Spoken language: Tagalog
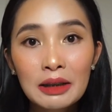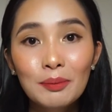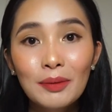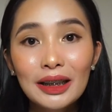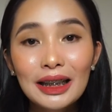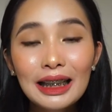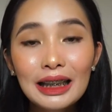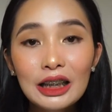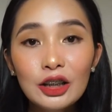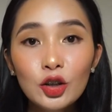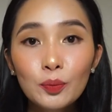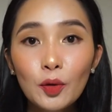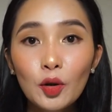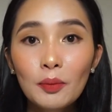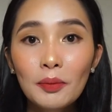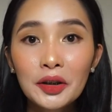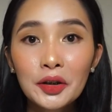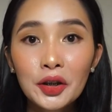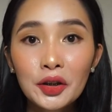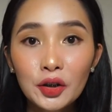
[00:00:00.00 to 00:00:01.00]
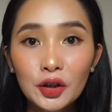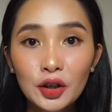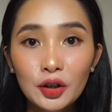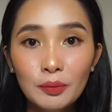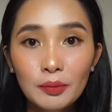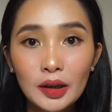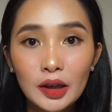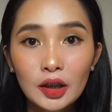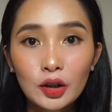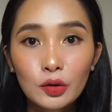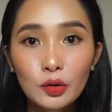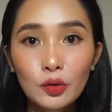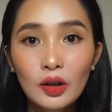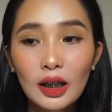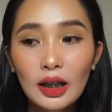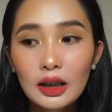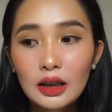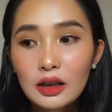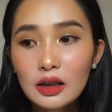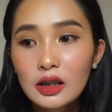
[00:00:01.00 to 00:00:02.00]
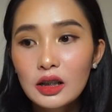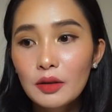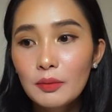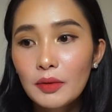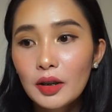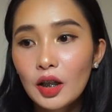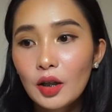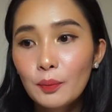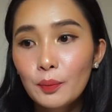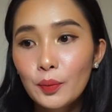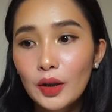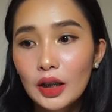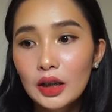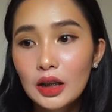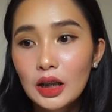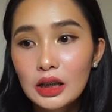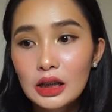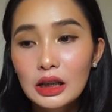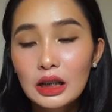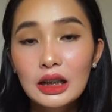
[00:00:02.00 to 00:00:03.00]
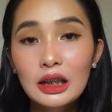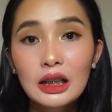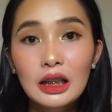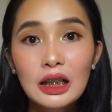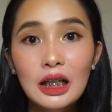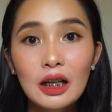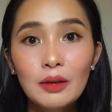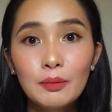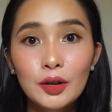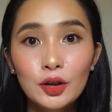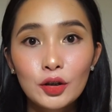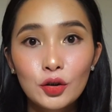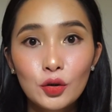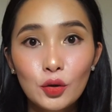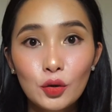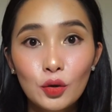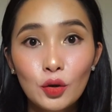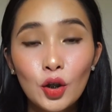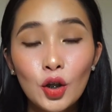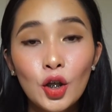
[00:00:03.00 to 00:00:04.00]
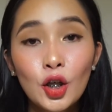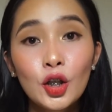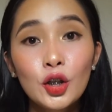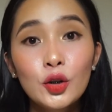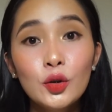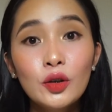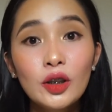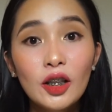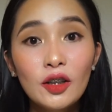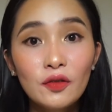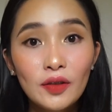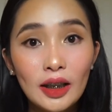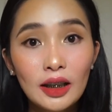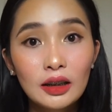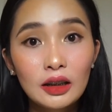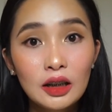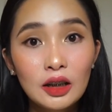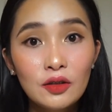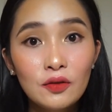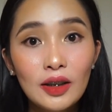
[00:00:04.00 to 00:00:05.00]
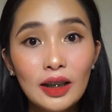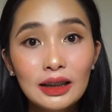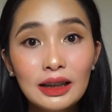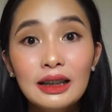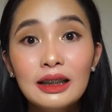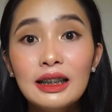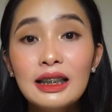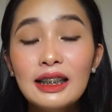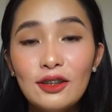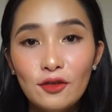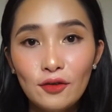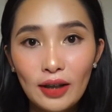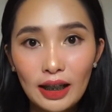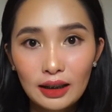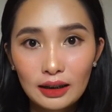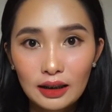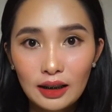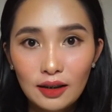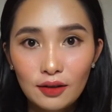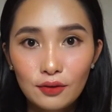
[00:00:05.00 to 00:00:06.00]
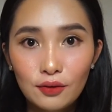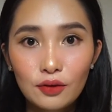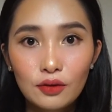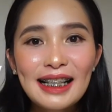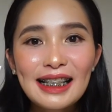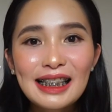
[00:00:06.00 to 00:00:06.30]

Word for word: madali nyo pong ma-determine kung alin sa mga products na ginagamit nyo yung effective at hindi effective.